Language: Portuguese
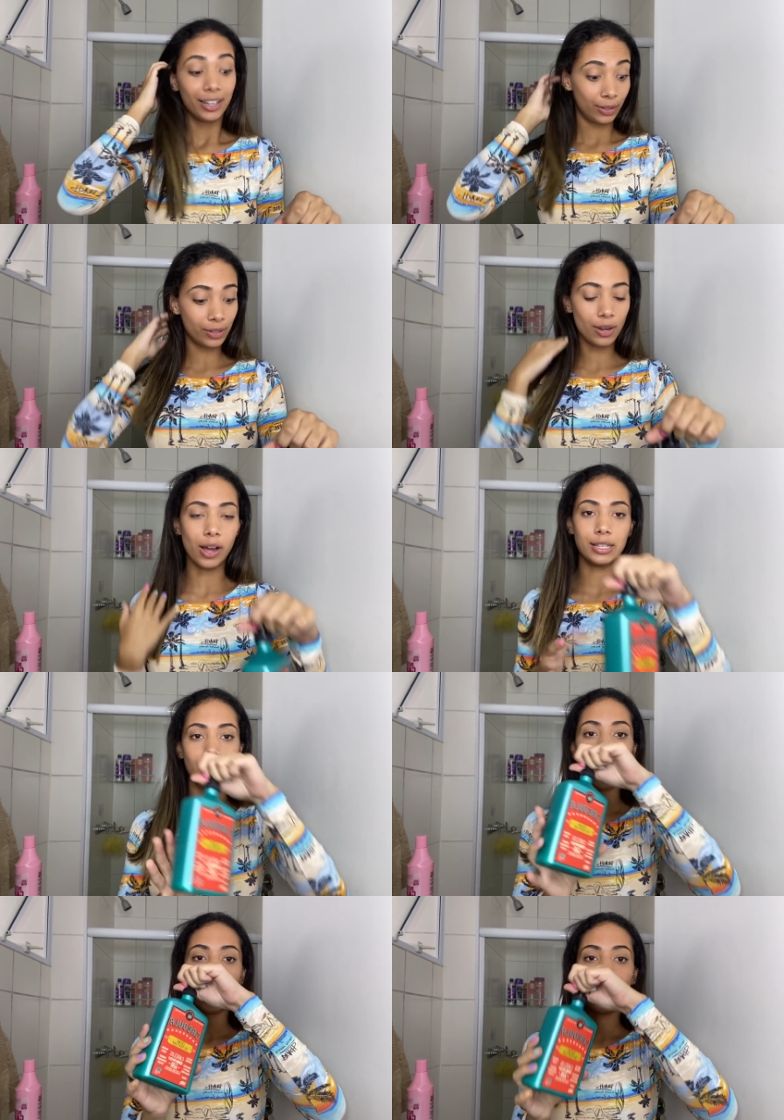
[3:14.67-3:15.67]
Tô ansiosa.
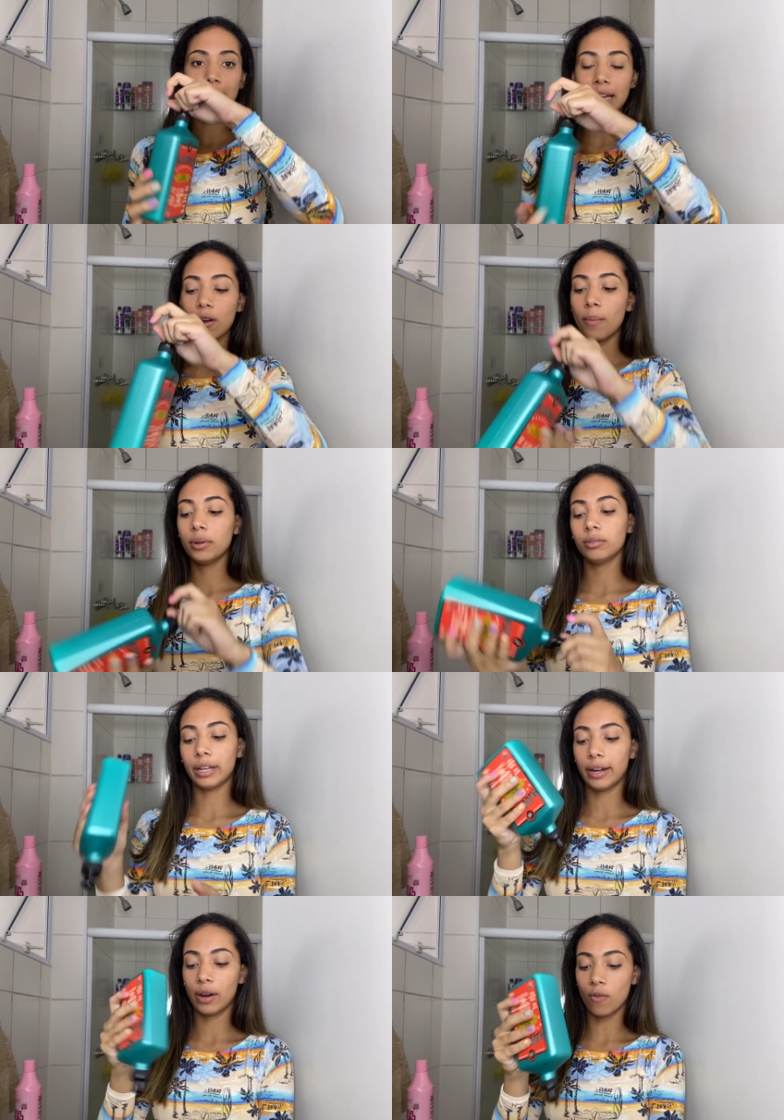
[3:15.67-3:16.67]
Mas aí, como eu não
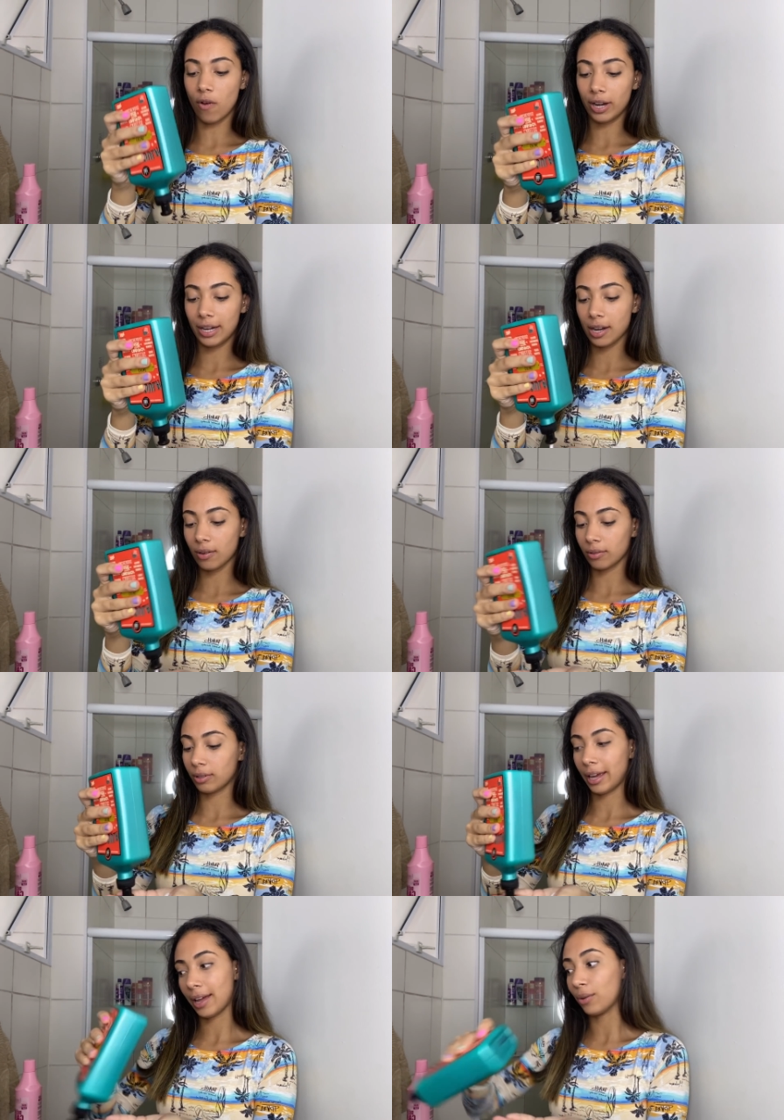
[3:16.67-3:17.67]
tenho nenhum olhinho,
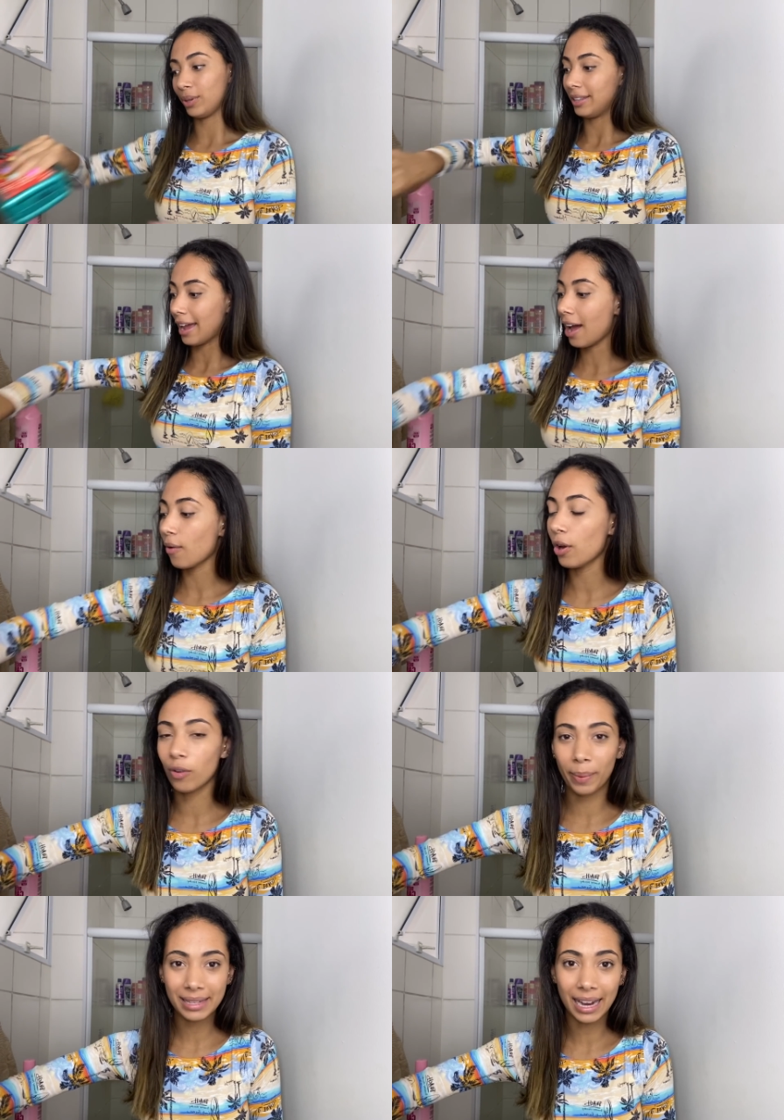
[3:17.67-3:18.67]
que era o ideal, eu vou
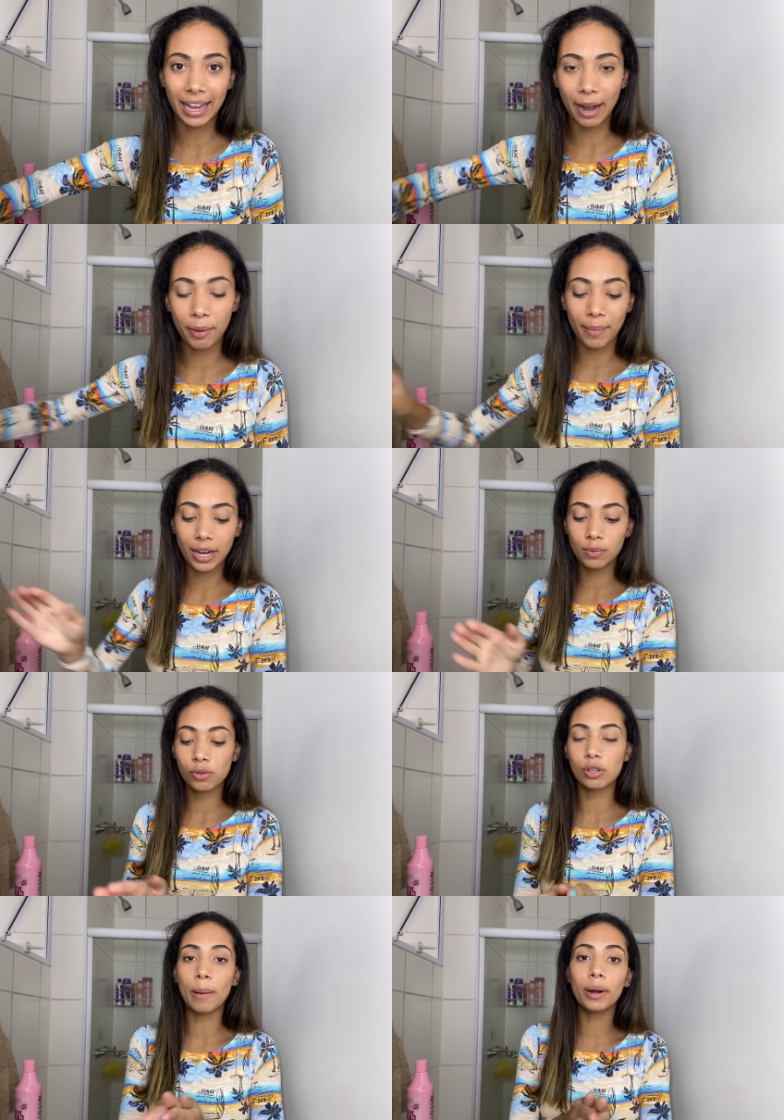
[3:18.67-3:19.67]
passar creme mesmo
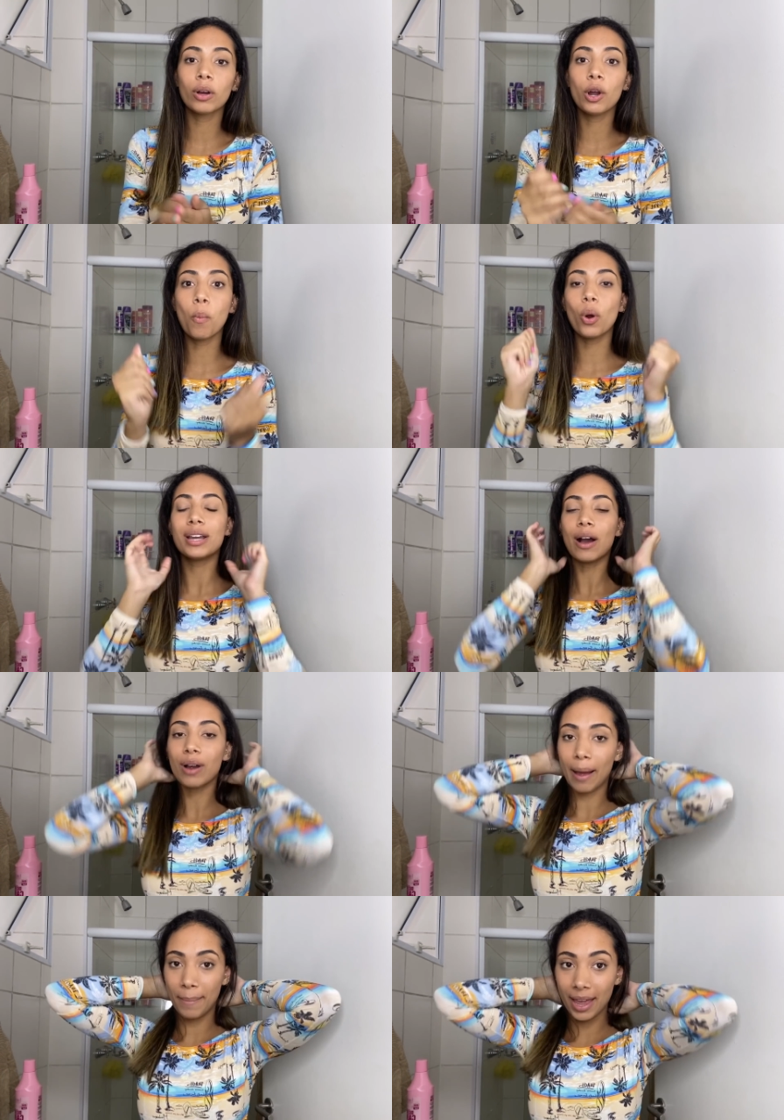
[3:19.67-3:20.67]
só pra quando eu molhar o
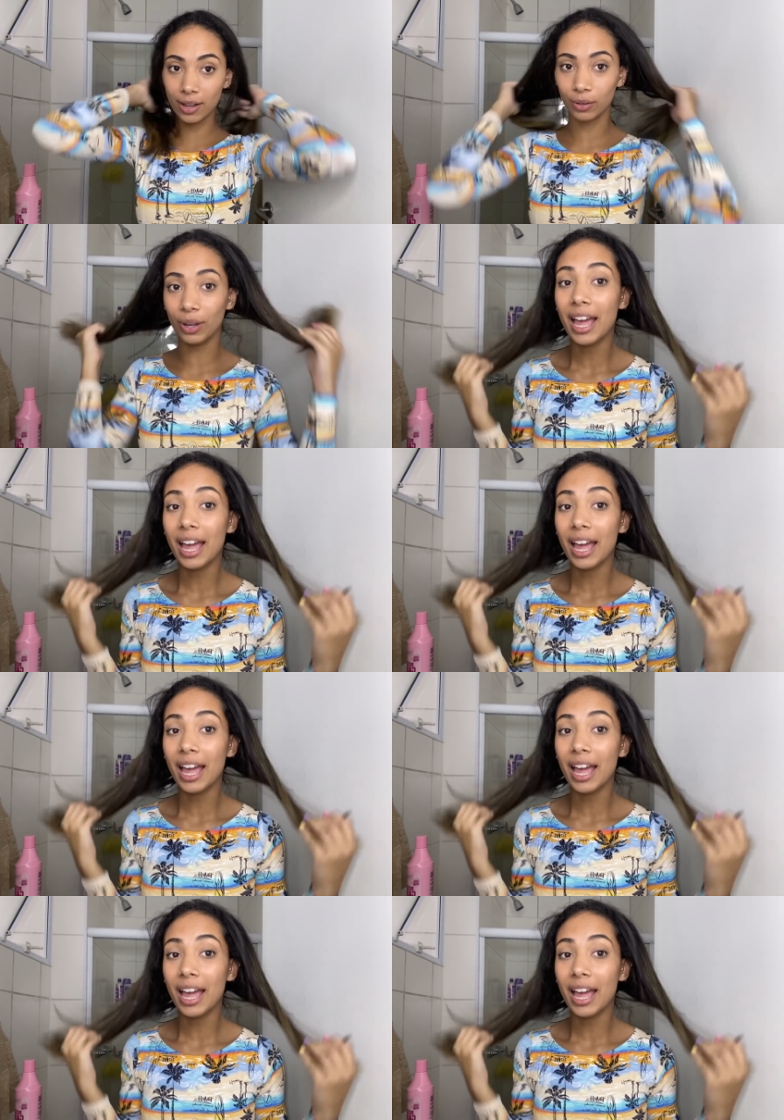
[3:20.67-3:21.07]
cabelo,